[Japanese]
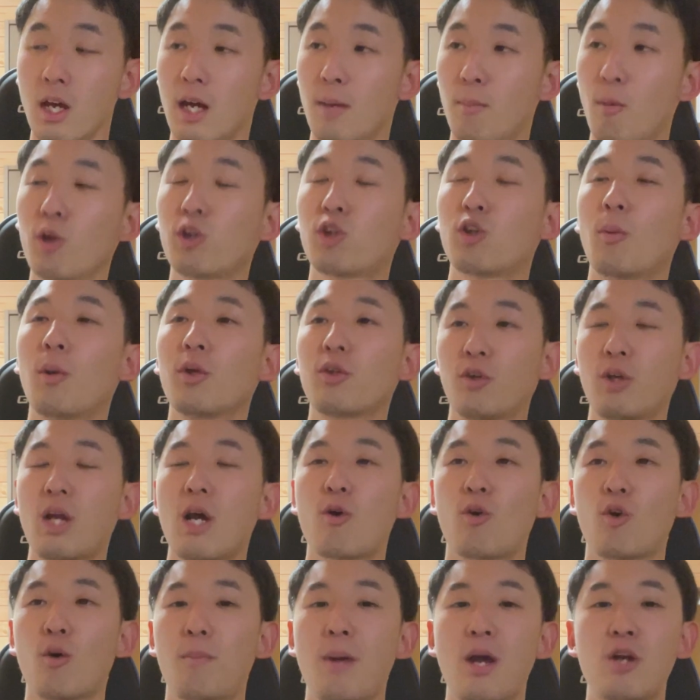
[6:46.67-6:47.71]
でもっともっと
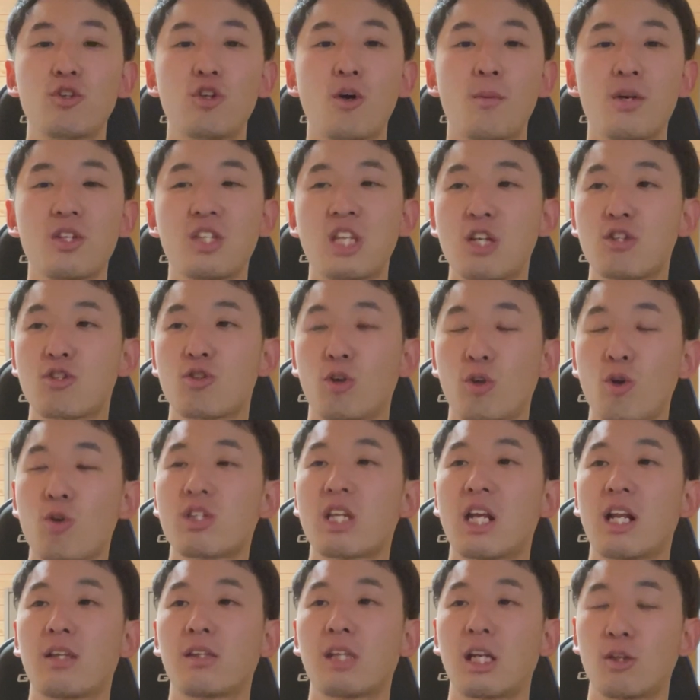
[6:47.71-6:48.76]
ね、このペルドモ選手の良
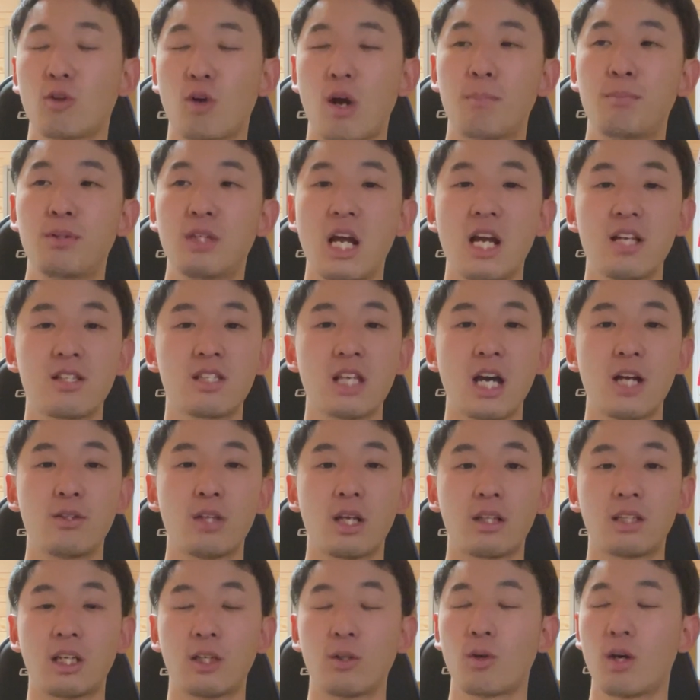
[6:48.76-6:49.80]
さだったりとか、プレースタイル
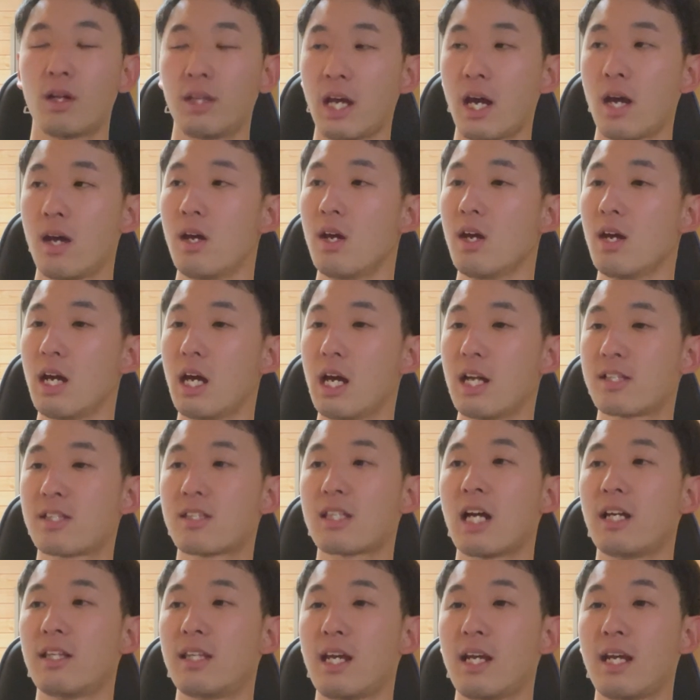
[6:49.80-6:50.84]
だったりとかね、えー、
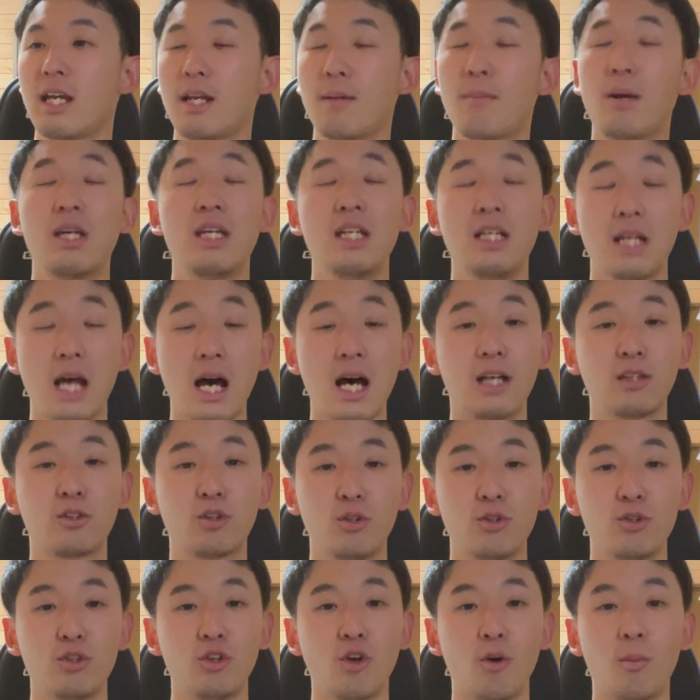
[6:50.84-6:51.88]
伝えていければいいなと
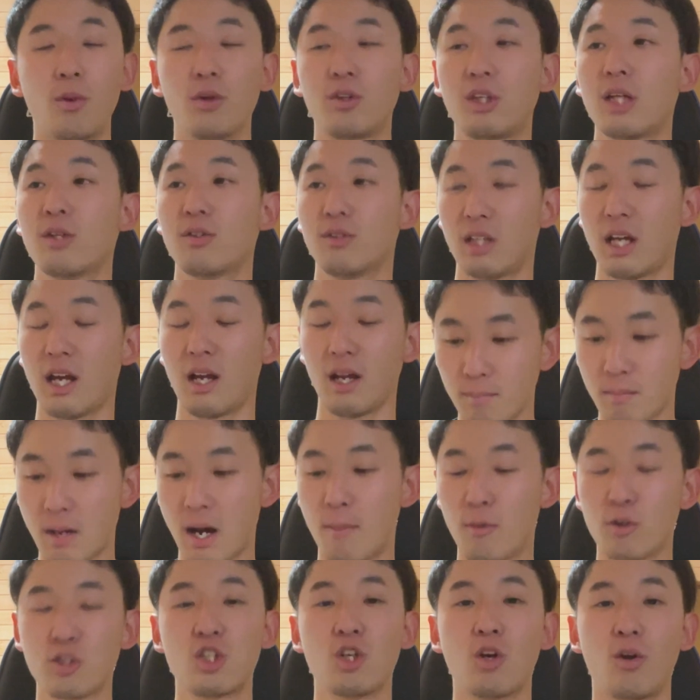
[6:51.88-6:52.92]
いうふうに思ってるんで。ま
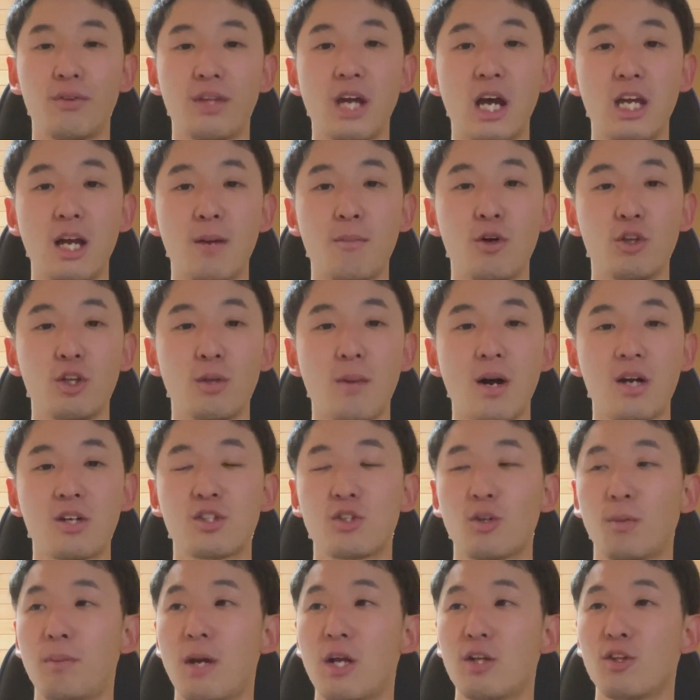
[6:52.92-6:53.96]
あもちろん
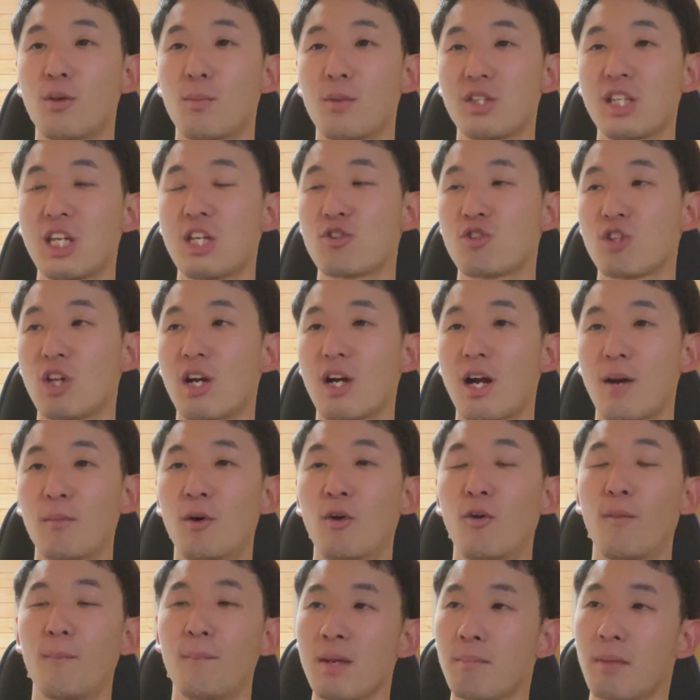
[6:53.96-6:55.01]
ダイヤモンドバックスのペルドモ選手なんか
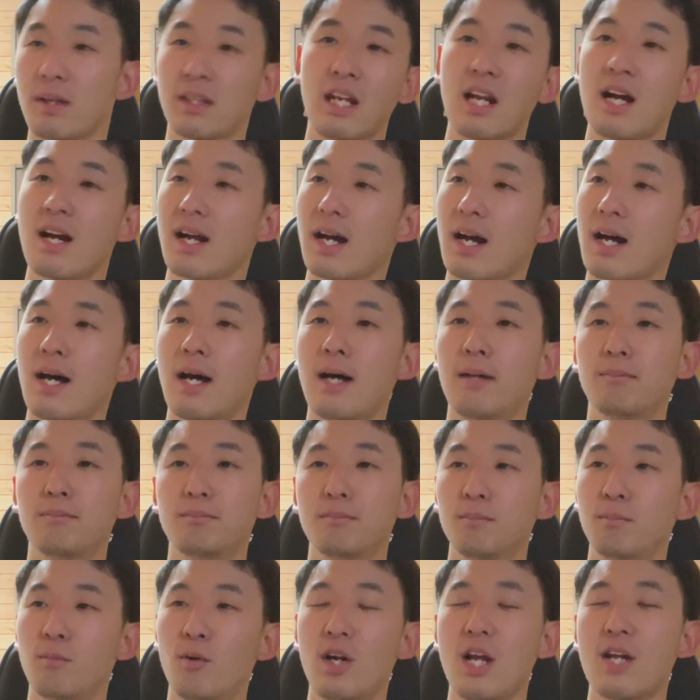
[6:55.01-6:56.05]
も、またなんか、
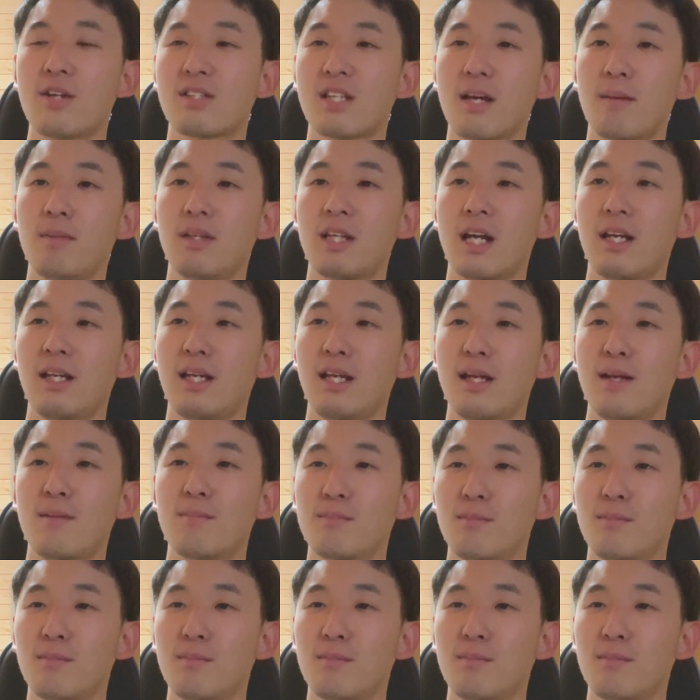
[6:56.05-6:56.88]
モレルさんみたいに、